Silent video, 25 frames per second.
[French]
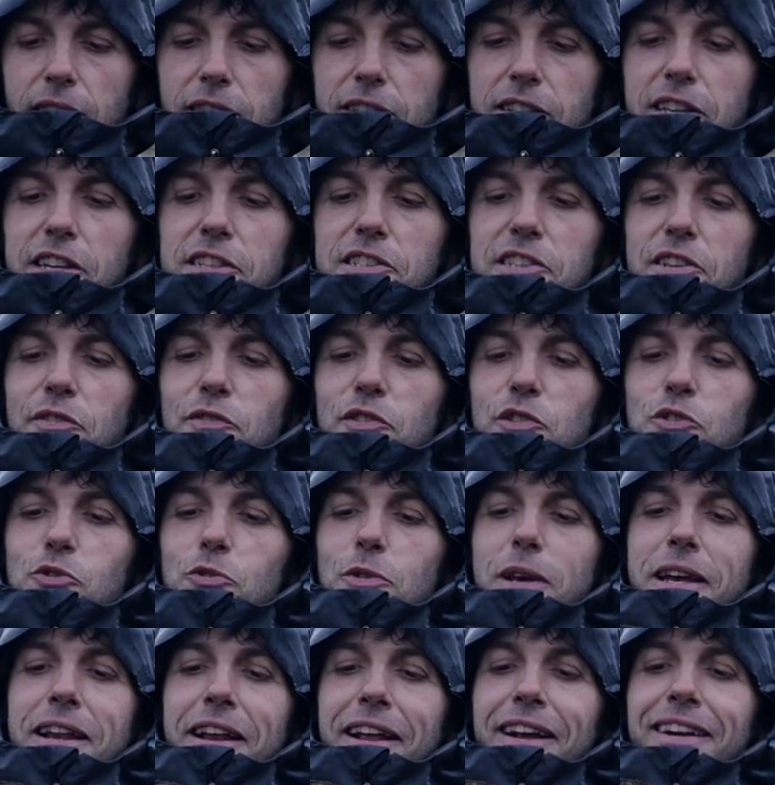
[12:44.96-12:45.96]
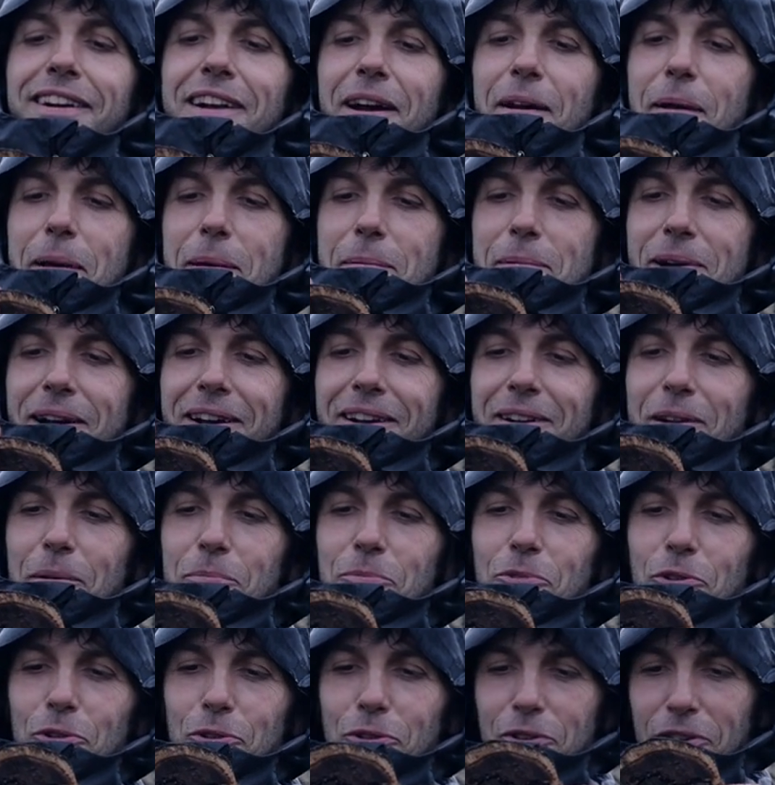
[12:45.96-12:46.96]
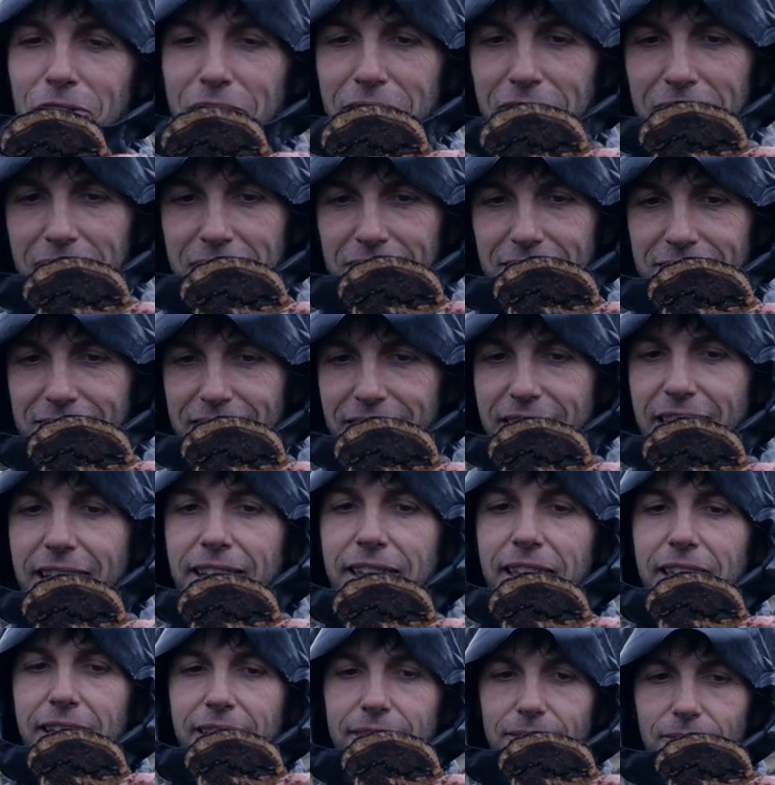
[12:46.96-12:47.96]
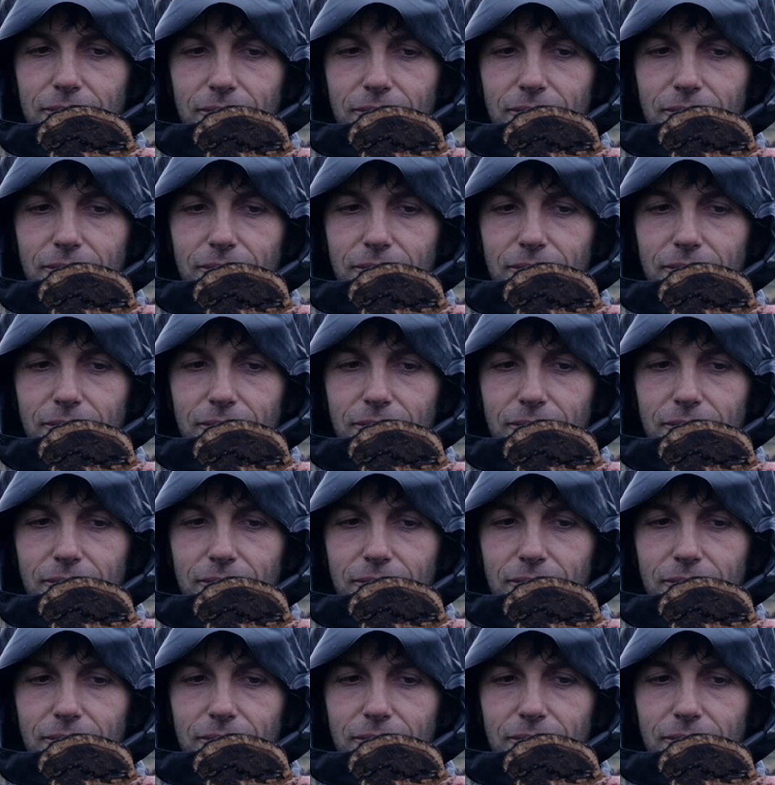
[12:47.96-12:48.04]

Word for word: C'est assez visuel hein, quand même comme truc. C'est dingue.